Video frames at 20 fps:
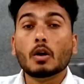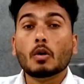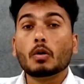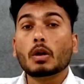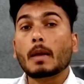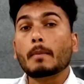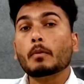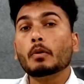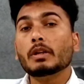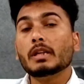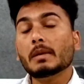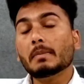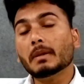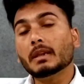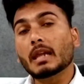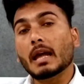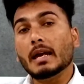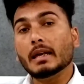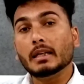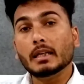और आपको ये
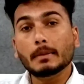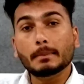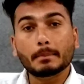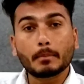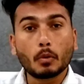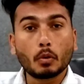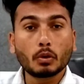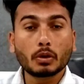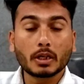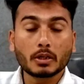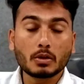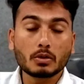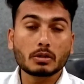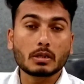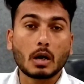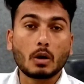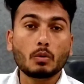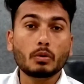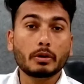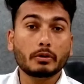पता है कि बोट का जो
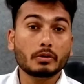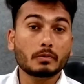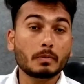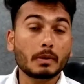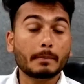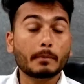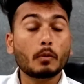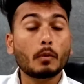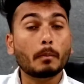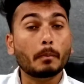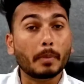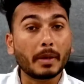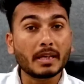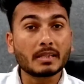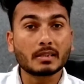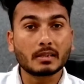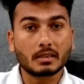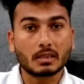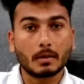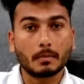साउंड है उसमें आपको
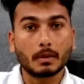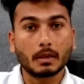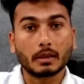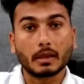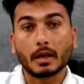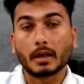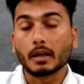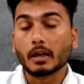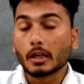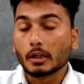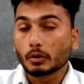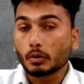बेस अच्छा मिलता है